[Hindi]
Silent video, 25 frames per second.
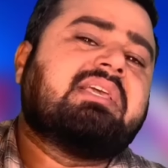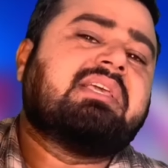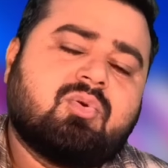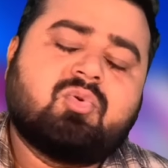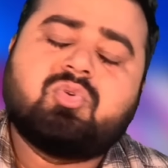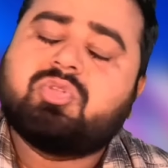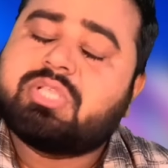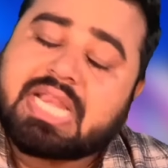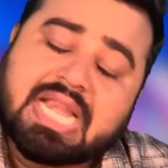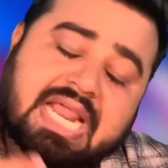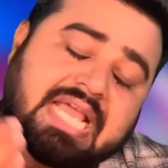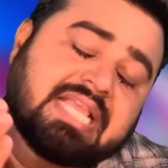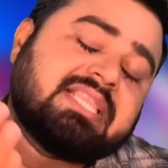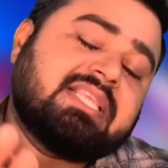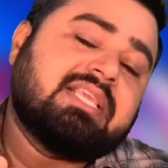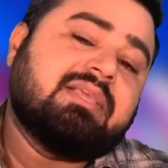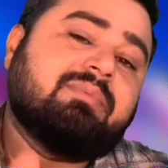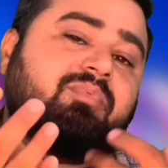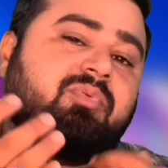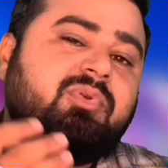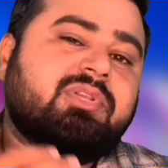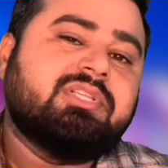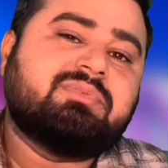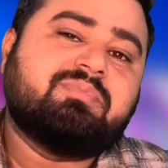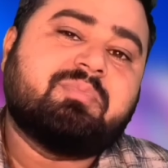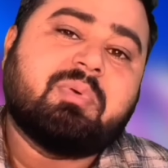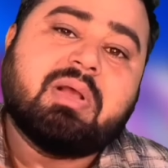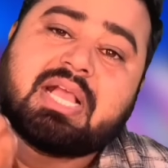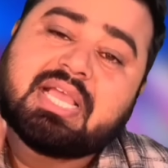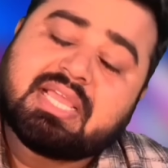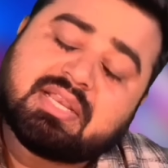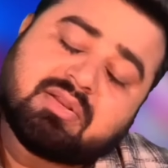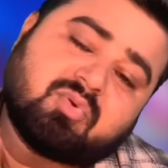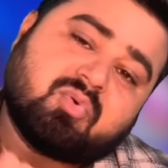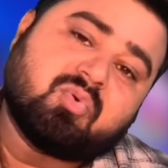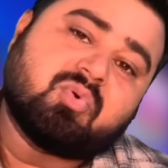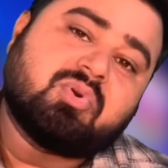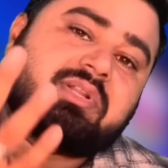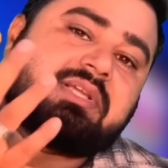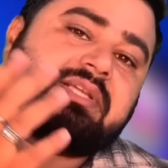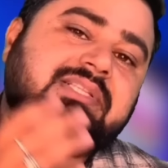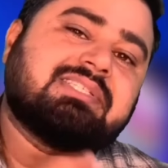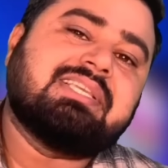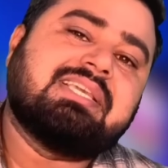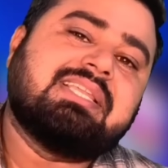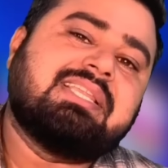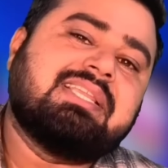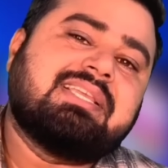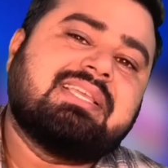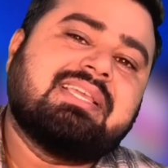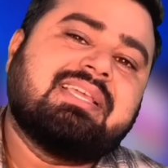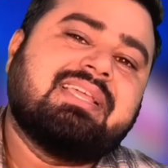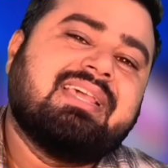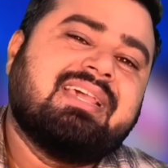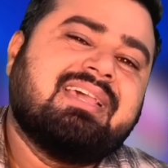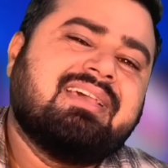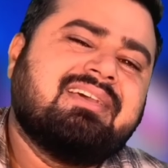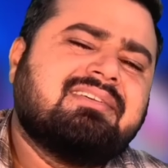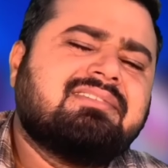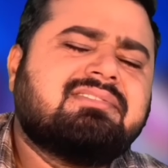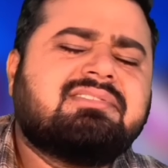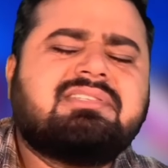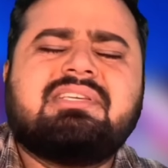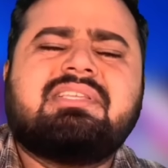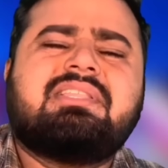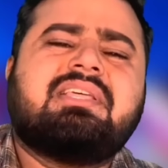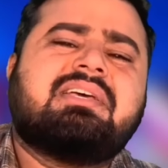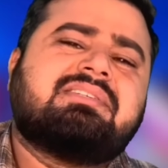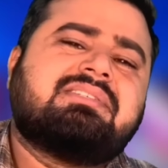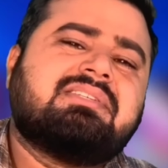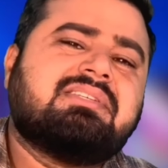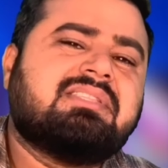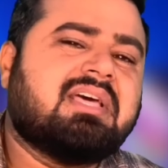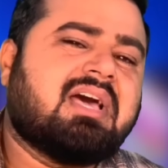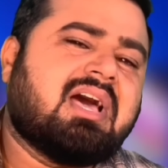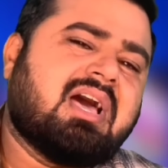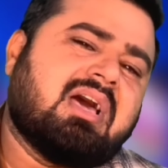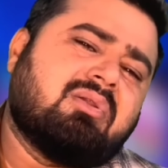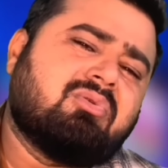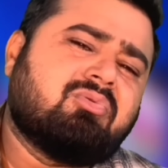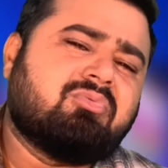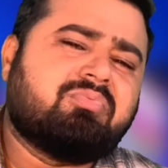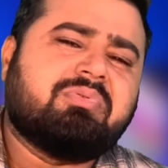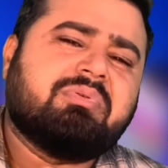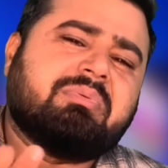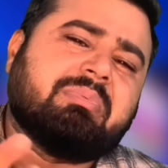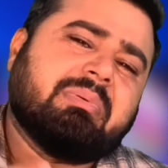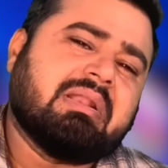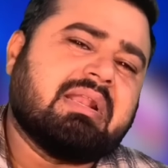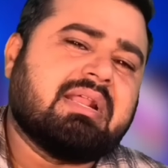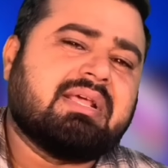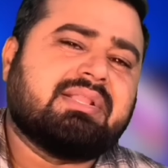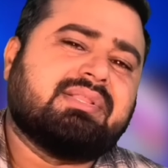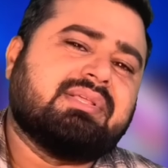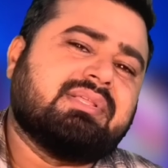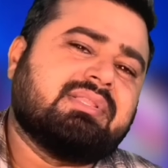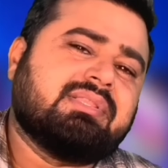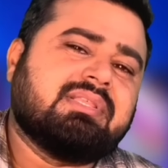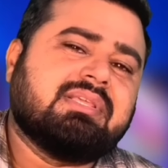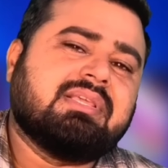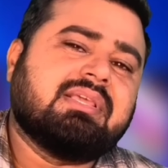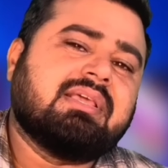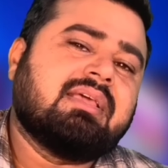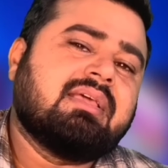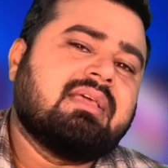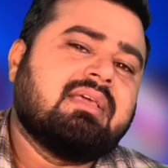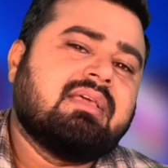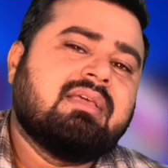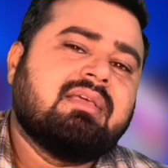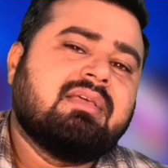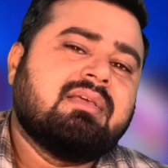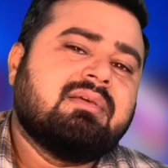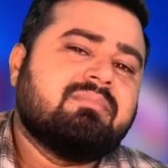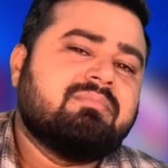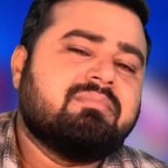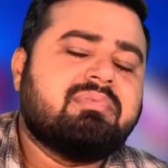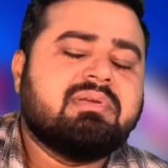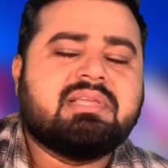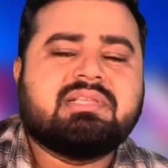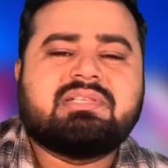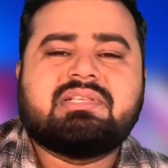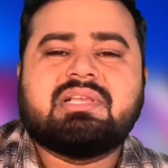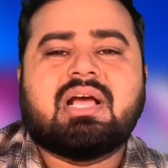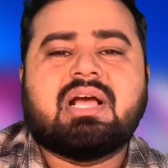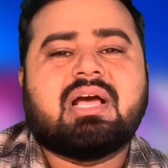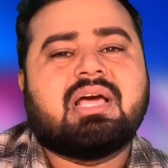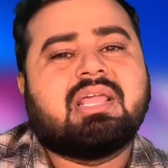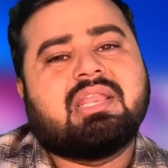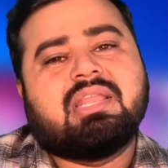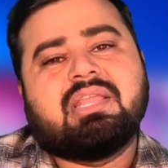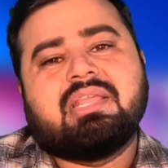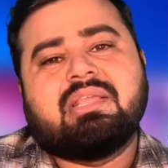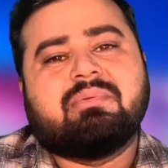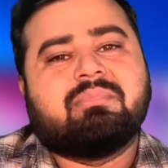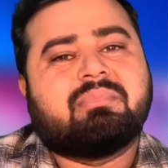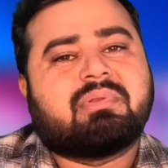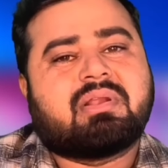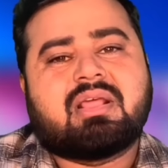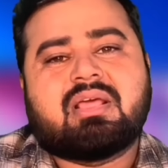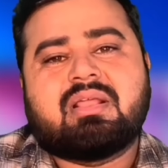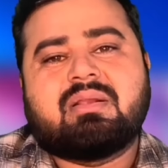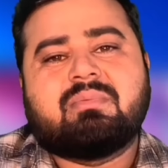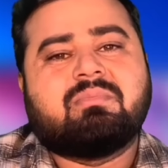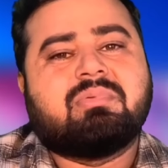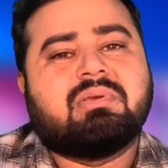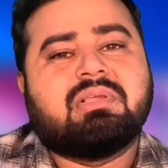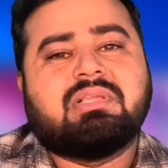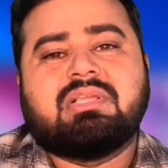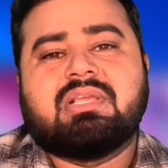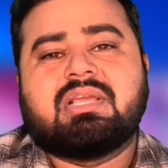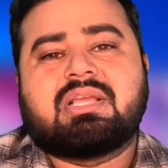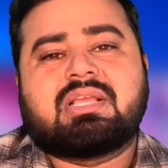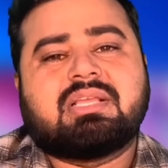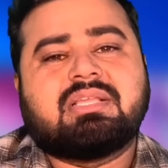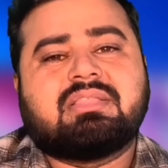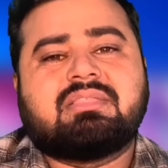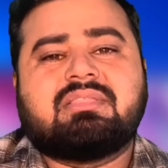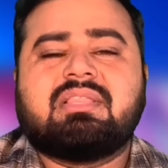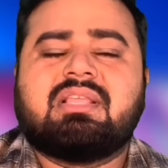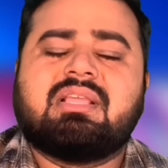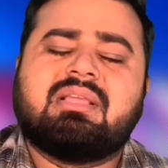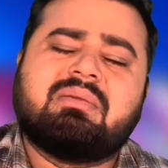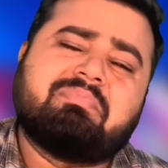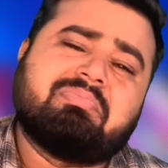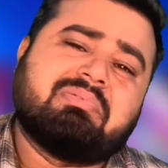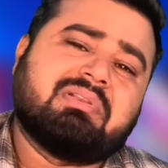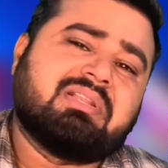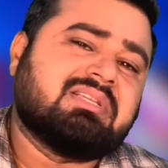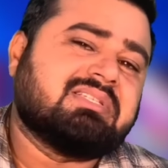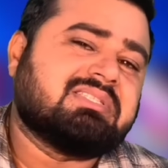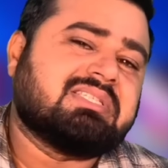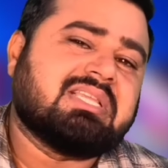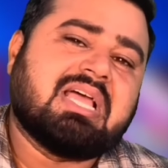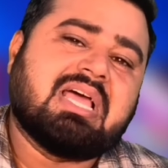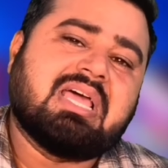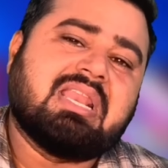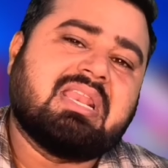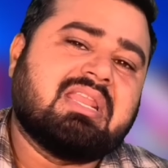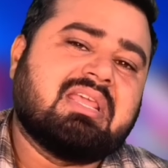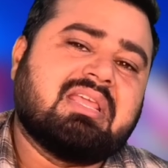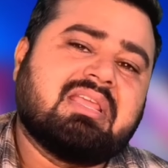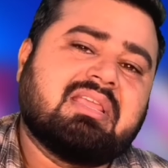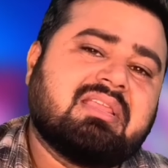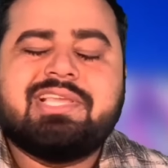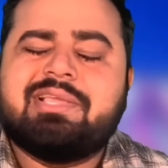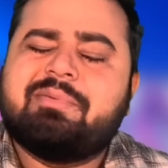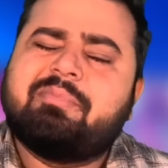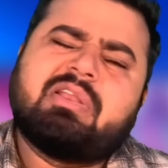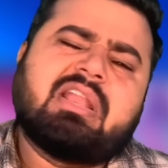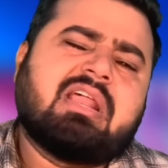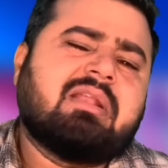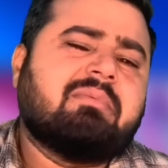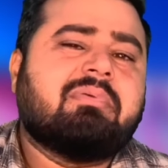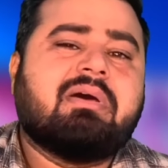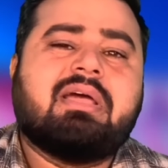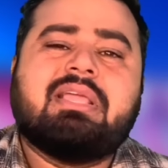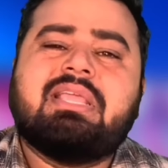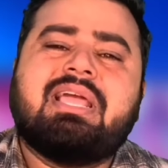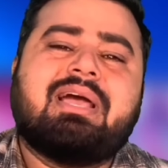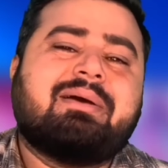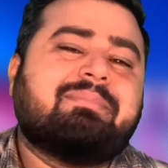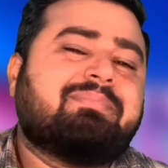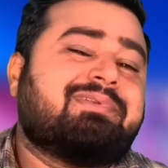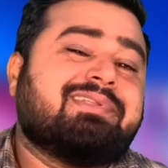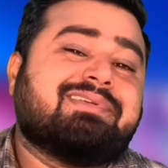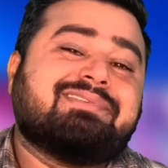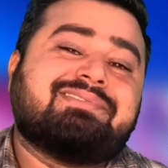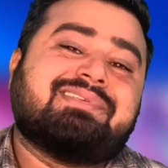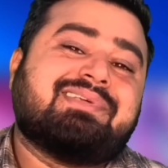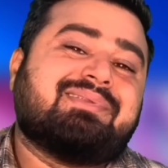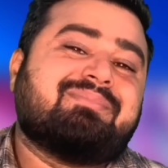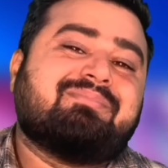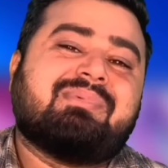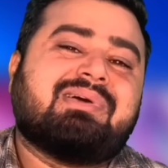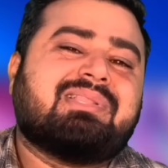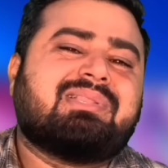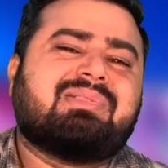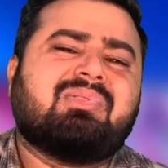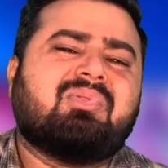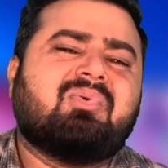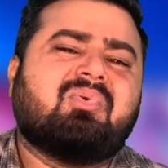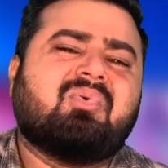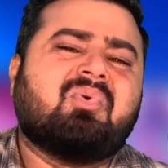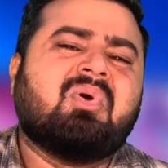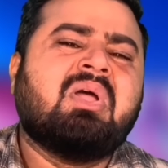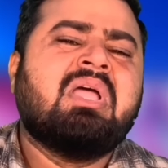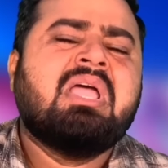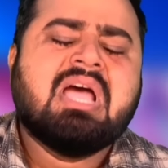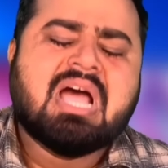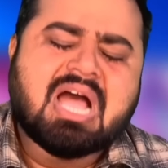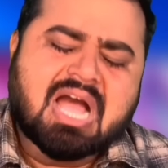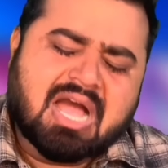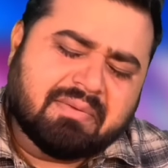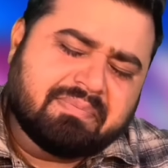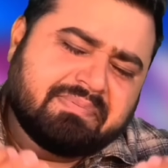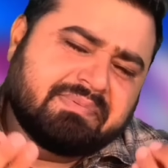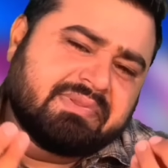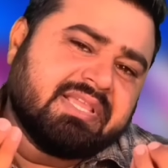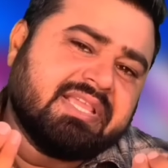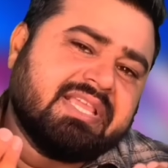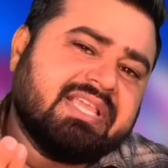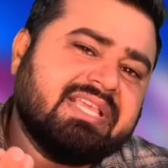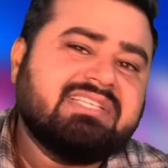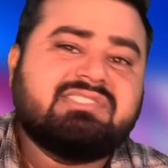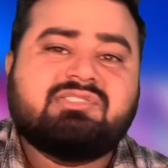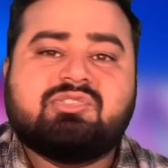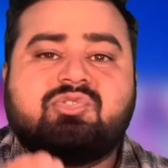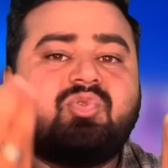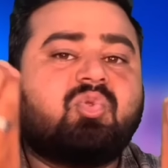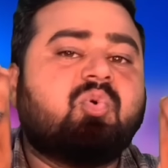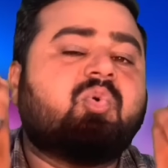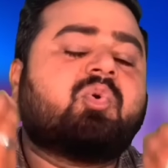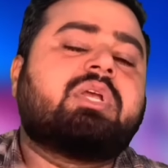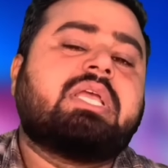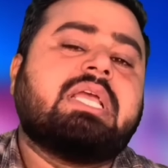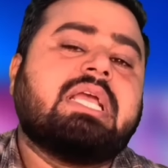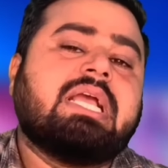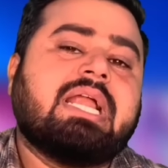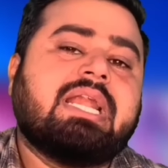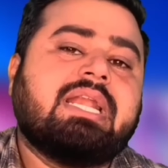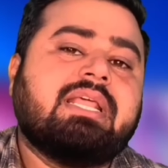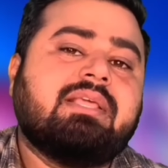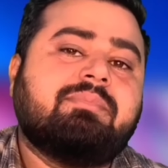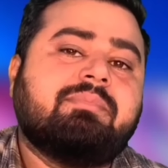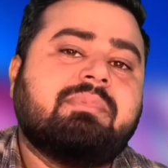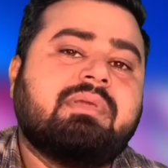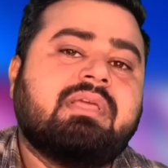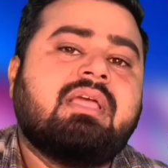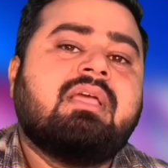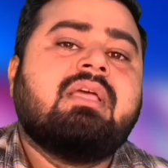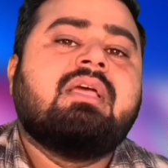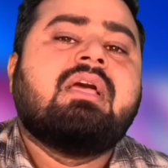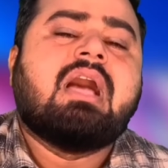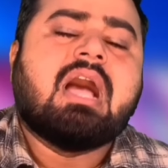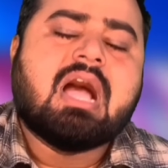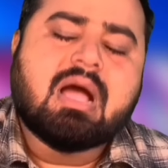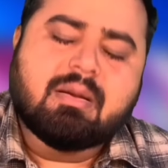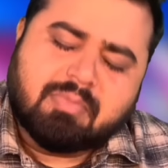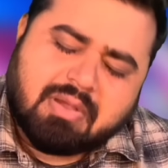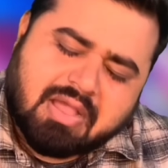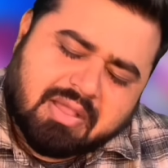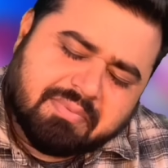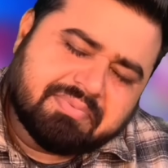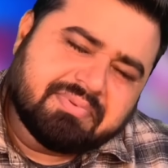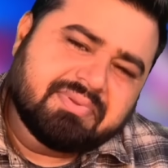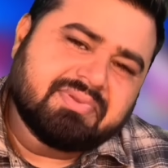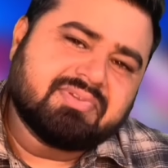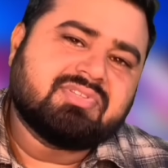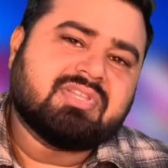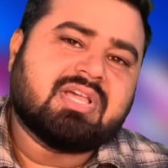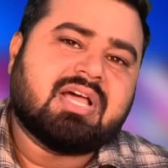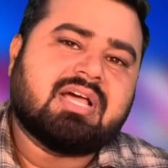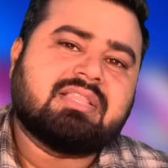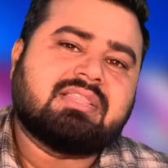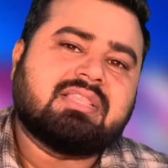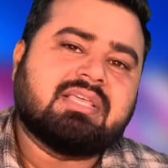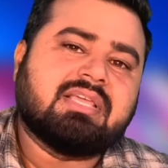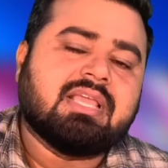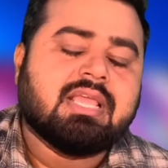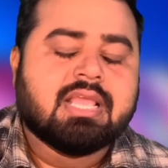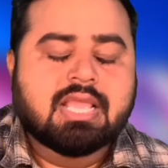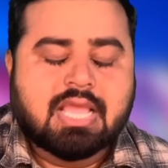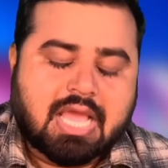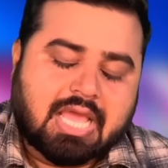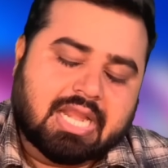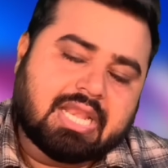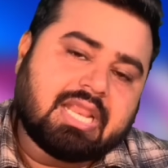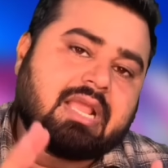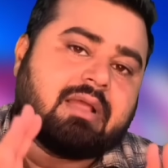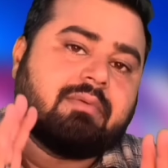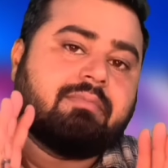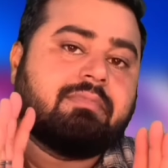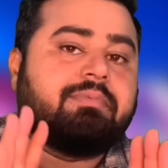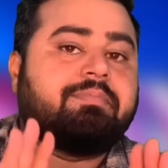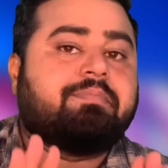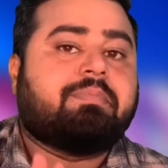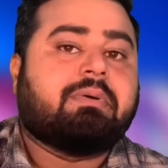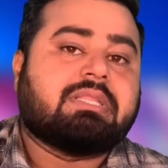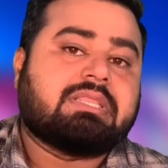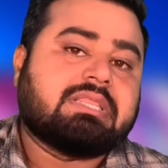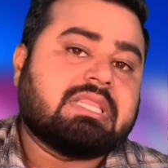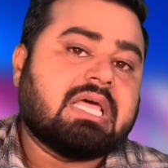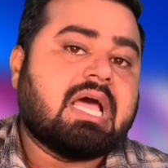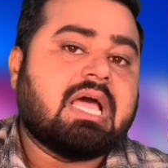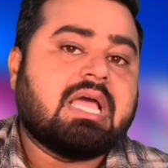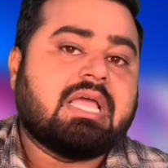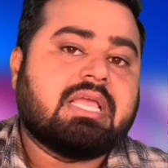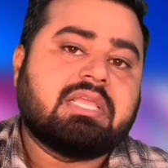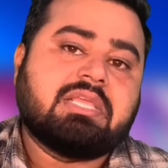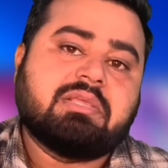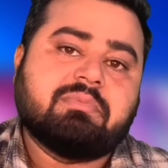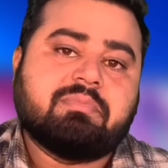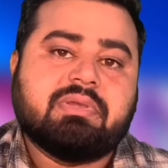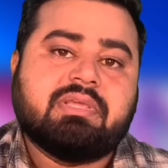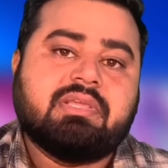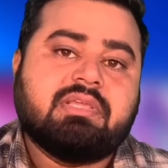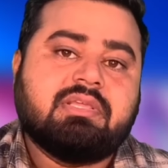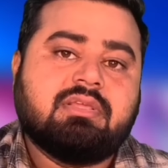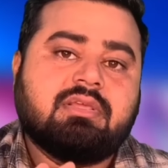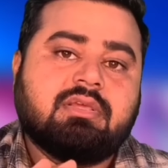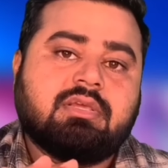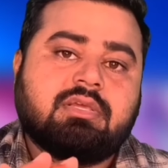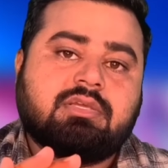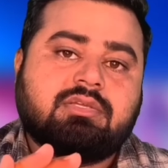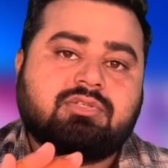है गुजरात की पुलिस बगैर कोर्ट कचहरी के सीधा सीधा आरोपी बना देती है बेचारे इमरान भैया कितने परेशान हैं अरे इमरान भाई आप टेंशन मत लो आपके इस दुख की घड़ी में हम आपके साथ हैं अरे हमें पता है कि भाई